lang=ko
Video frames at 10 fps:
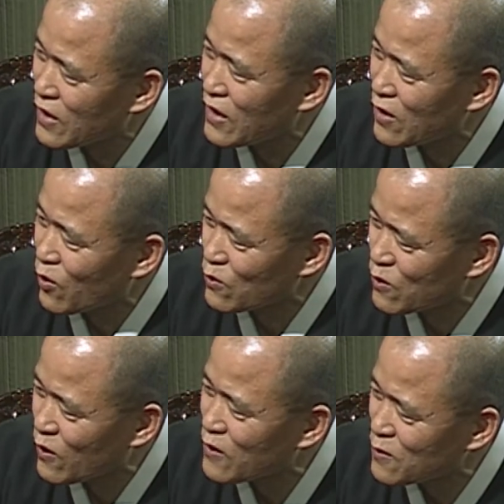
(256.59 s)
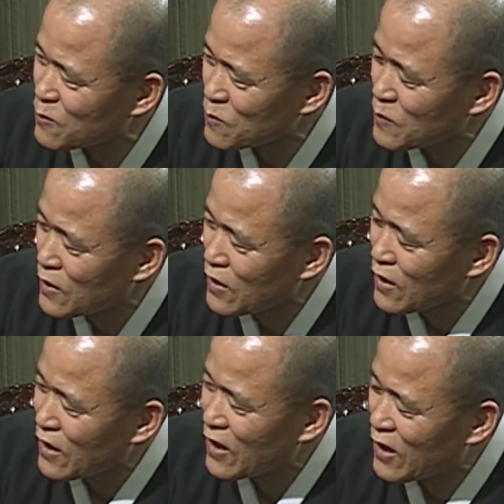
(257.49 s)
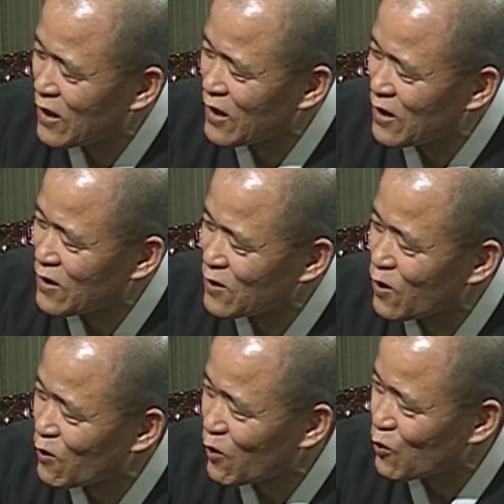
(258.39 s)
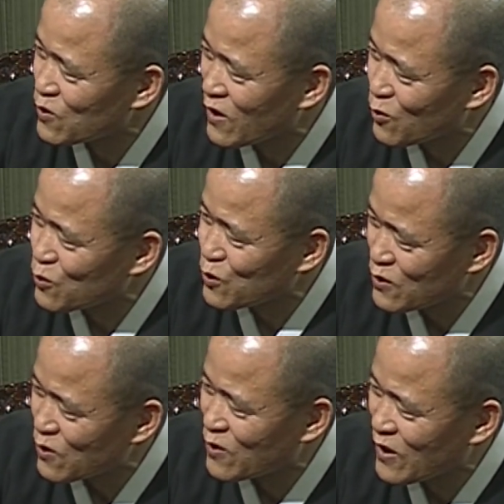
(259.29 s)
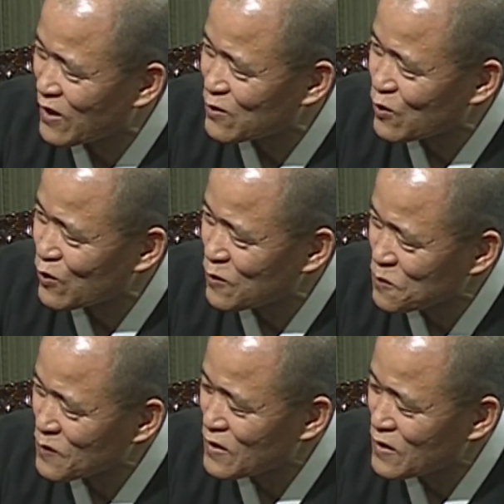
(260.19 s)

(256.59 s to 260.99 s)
에, 어떠한 에, 결과가 오더라도 최선을 다해서